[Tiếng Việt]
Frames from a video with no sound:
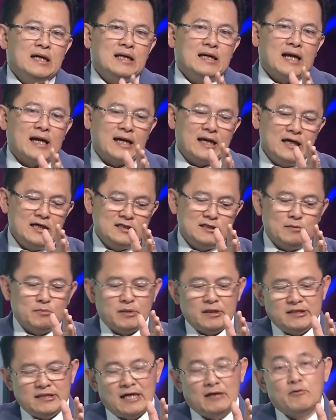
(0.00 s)
là khi
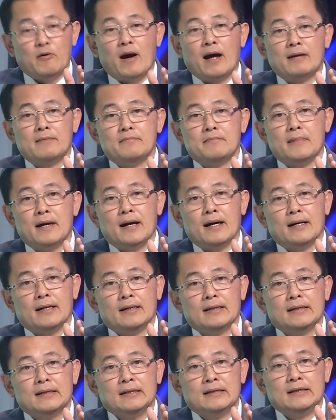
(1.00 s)
trong cái giai đoạn
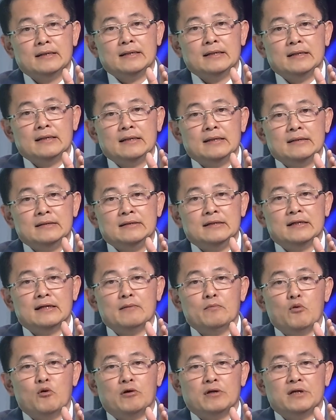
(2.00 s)
mà những
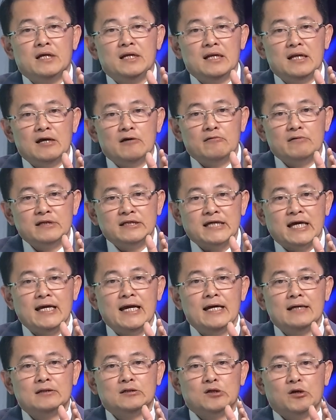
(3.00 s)
cái buồng nhiên liệu nó cháy
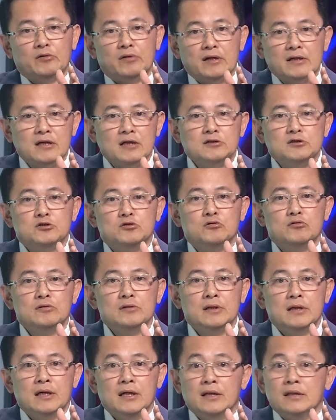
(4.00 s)
hết rồi nó rớt xuống
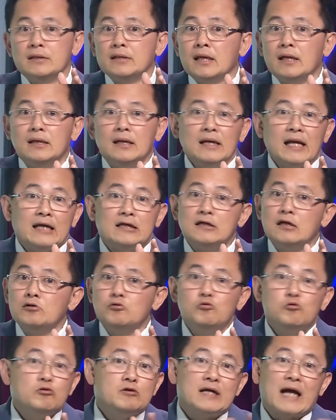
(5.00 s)
thì nó lại rớt
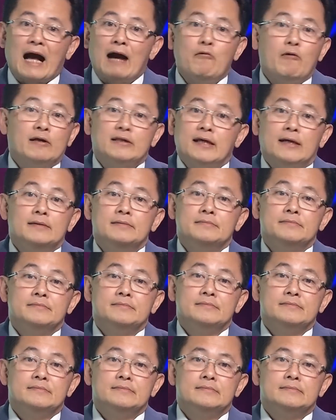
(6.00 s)
luôn cả hỏa tiễn
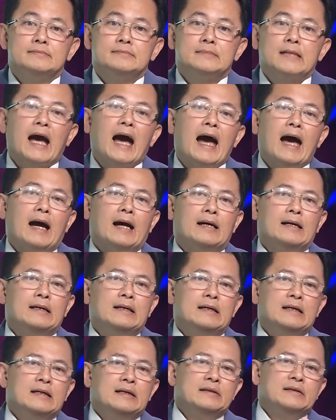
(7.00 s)
à
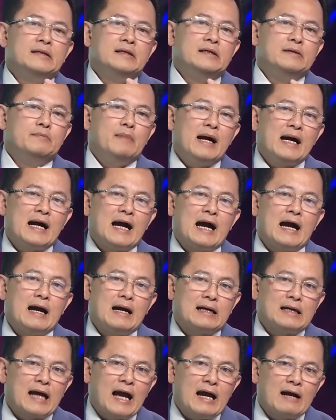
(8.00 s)
thì Bắc Hạ
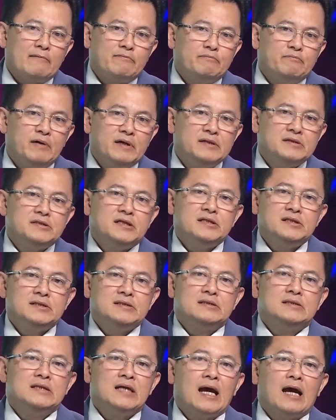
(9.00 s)
các phân tích
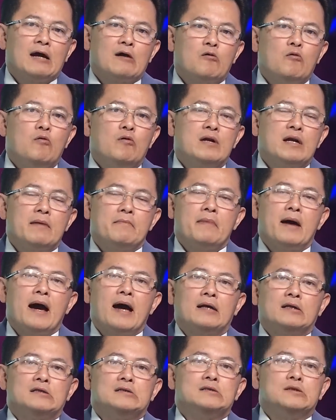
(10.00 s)
gia của Nam
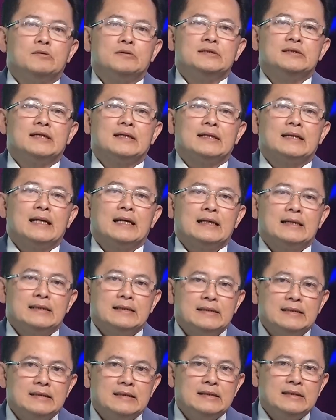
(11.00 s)
Hàn nói rằng là
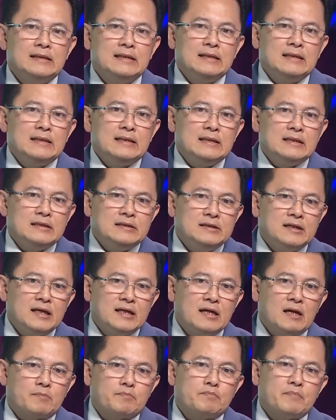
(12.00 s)
những
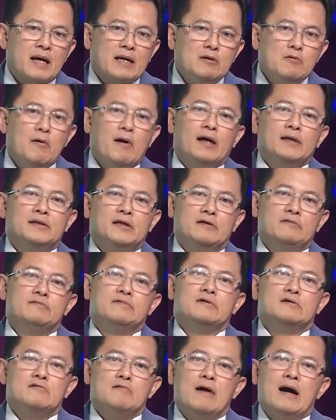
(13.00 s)
cái đợt bắn hỏa tiễn
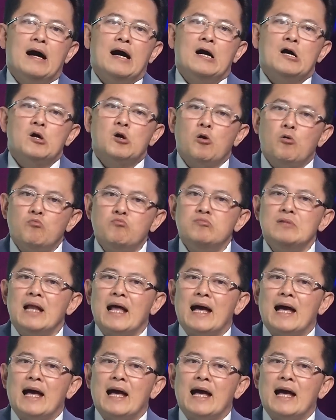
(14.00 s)
vừa qua cũng